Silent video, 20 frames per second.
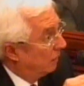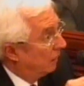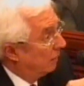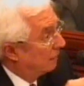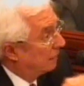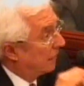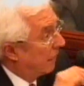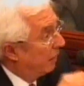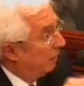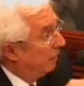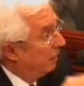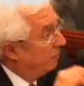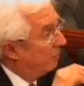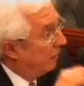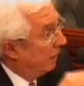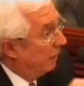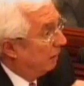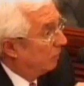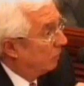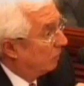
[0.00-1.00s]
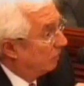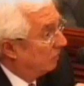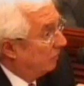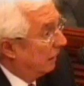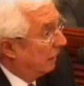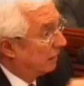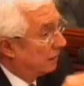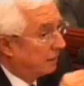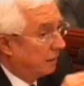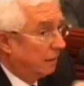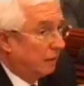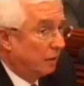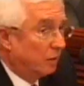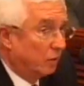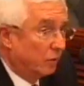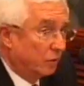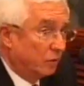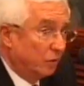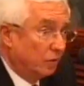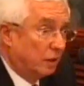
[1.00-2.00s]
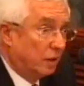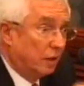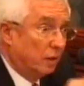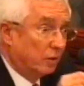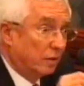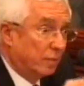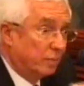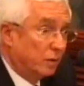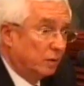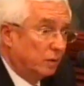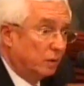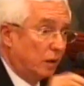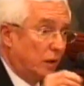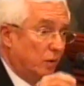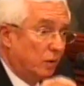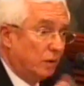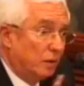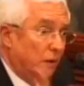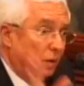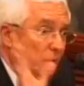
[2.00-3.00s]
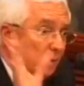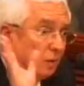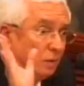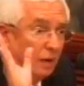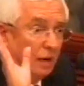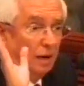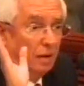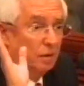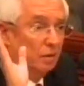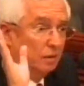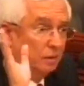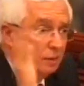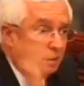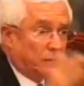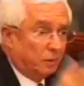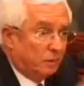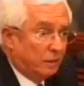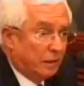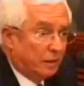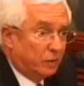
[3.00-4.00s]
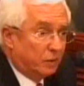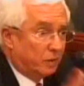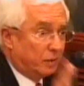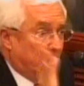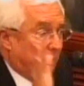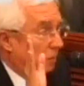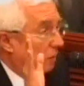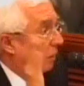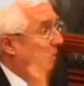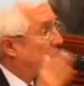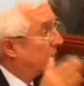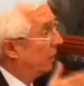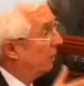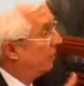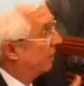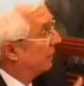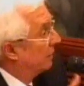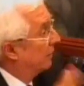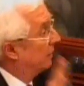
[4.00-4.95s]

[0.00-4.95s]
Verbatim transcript: saben menos de este negocio que los apostadores del otro lado. Ese es un hecho cierto. Ahora, ¿a usted le parece